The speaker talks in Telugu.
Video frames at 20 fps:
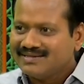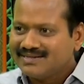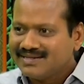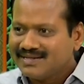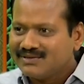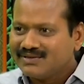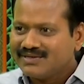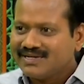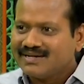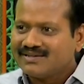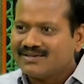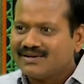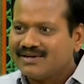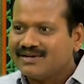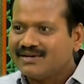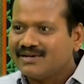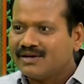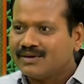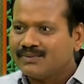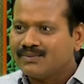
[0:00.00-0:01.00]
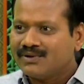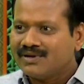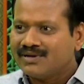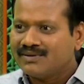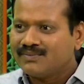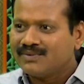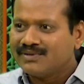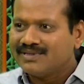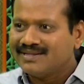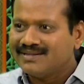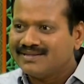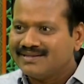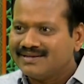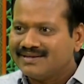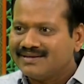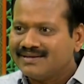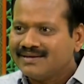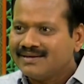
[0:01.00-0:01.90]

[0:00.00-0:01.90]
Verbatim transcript: జంతు జాతిలో ఎన్నో అనుభవాలు పొందింది